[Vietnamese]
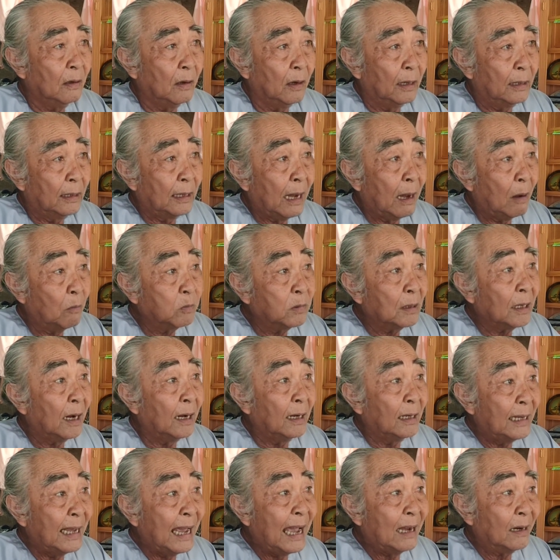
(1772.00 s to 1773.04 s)
rồi trong
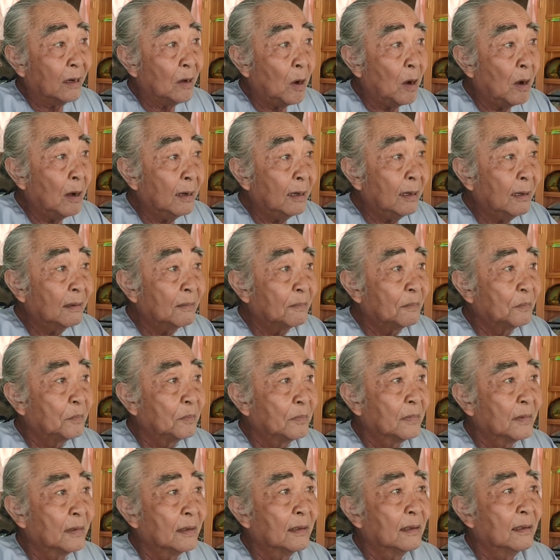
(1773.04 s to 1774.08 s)
thời gian đó đó
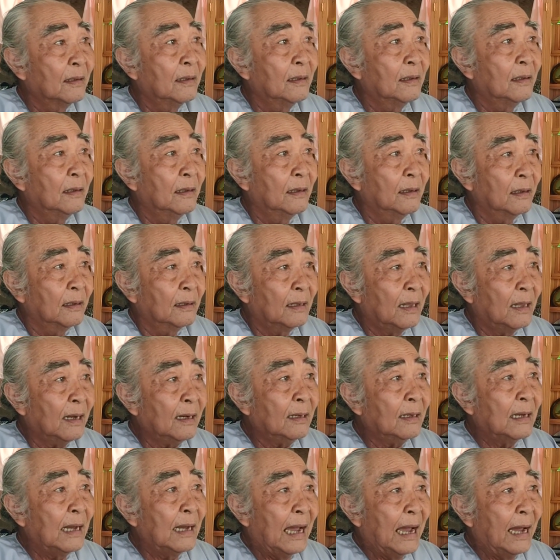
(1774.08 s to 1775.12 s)

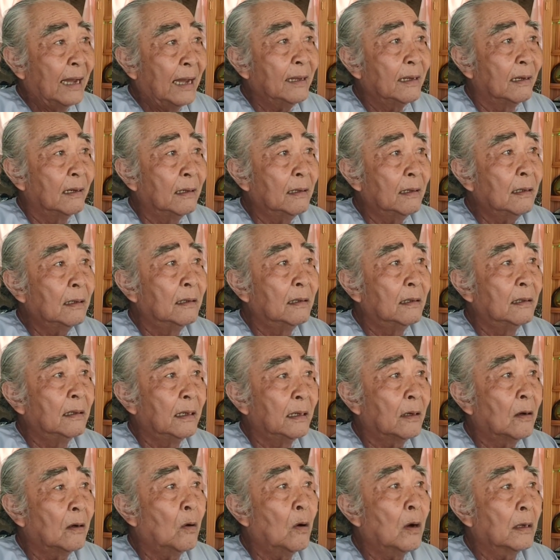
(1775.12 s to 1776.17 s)
tất cả những
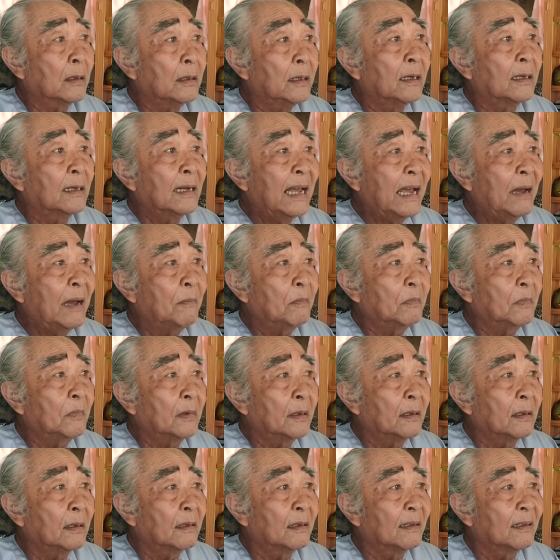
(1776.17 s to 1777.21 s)
người con Việt
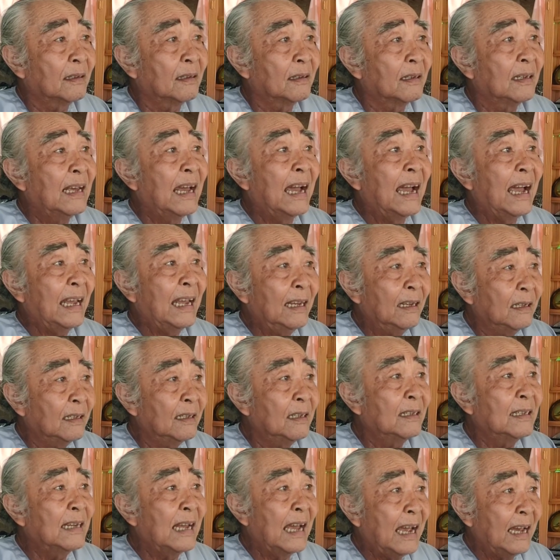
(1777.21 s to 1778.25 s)
Nam gái
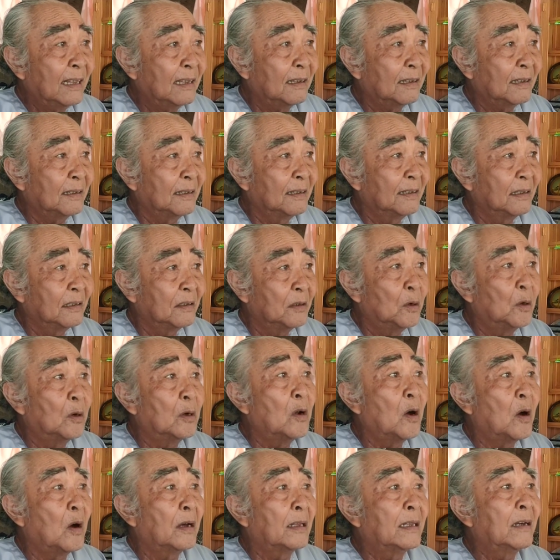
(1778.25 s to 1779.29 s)
cũng như trai
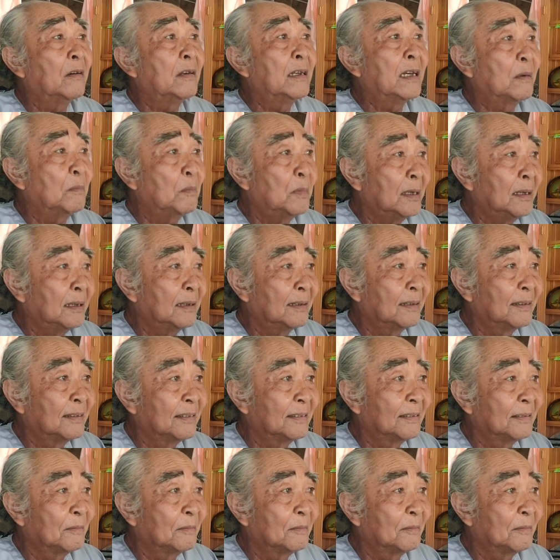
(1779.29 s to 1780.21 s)
đua đòi theo văn minh